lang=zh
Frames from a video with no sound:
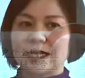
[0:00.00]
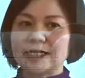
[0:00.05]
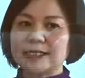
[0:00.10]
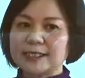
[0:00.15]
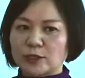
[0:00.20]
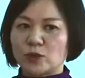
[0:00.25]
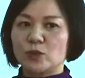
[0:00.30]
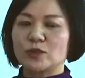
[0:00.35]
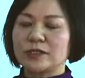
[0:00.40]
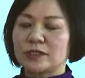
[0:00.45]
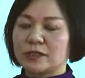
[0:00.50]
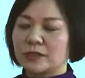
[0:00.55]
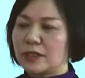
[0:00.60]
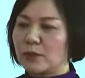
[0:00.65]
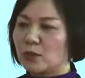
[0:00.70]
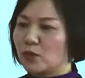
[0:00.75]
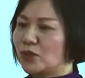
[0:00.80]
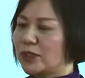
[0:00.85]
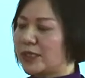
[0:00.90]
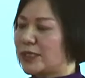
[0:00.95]
子公司的
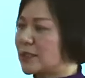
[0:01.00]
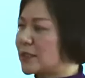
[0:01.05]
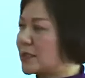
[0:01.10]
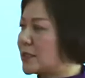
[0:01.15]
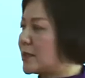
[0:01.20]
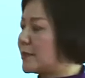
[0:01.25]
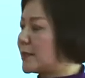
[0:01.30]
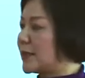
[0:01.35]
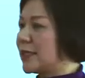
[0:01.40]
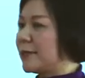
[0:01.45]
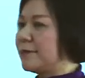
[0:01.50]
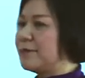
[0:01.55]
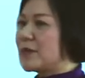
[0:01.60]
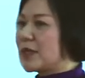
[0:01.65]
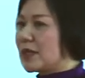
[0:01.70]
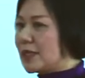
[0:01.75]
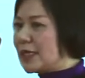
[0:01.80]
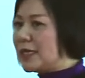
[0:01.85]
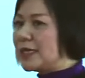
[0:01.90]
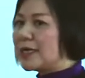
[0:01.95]
目的是什么呢？
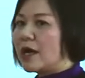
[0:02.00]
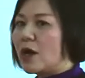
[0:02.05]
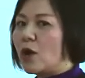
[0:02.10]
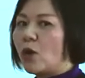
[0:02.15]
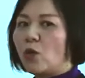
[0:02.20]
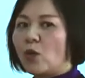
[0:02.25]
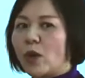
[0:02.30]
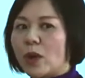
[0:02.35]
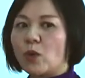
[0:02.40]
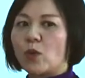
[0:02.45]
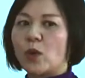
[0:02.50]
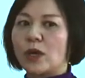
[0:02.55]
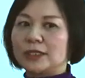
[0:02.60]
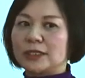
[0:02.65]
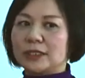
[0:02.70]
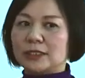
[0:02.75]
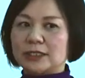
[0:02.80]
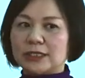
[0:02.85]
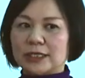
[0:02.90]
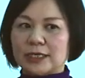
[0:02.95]
第一个，为我
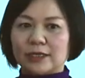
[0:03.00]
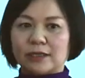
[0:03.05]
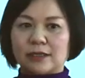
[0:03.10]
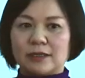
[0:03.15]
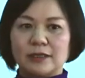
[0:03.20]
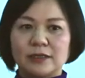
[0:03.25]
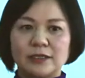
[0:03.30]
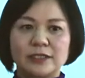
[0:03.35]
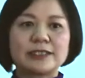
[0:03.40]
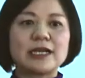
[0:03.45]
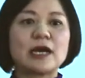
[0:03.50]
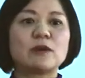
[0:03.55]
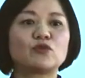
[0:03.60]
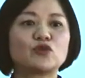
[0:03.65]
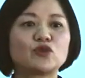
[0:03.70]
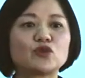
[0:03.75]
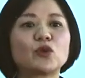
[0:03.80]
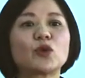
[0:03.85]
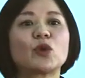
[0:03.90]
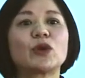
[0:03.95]
的这个项目
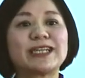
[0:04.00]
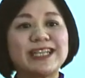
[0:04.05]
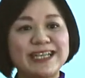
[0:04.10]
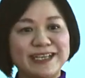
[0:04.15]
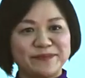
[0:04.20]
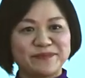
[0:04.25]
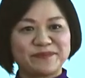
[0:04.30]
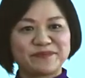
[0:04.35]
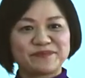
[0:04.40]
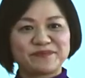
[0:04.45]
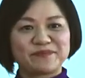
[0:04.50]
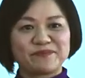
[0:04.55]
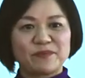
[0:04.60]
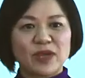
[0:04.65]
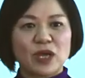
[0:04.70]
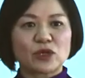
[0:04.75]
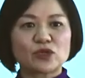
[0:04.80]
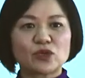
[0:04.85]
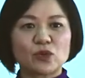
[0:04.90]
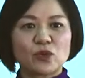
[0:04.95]
做落地。比
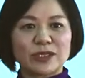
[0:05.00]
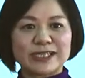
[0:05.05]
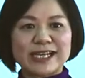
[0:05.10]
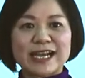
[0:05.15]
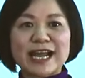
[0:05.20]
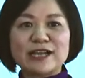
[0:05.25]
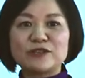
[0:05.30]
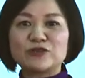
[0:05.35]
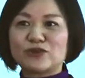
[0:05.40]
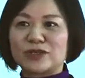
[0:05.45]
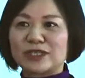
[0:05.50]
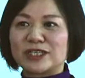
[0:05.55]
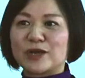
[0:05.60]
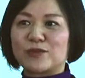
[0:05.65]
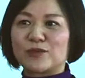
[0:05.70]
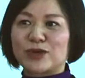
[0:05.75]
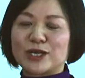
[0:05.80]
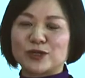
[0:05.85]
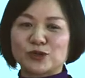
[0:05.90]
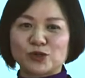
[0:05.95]
方说，我在甘肃的项
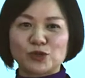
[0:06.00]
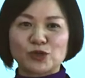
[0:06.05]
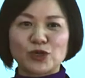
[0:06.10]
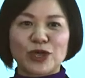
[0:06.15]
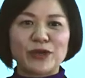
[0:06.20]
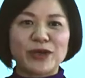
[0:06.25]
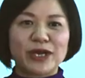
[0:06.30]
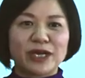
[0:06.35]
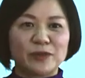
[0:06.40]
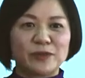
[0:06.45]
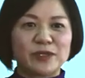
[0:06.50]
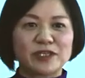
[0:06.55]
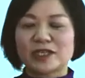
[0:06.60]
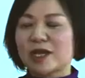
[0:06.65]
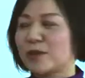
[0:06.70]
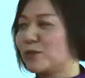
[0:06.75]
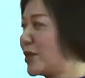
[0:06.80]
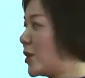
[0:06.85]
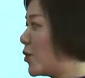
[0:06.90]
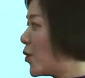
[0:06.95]
目，刚刚说穿越戈壁的
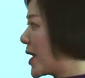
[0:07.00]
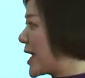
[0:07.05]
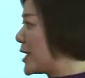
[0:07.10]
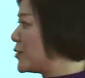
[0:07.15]
项目，那我甘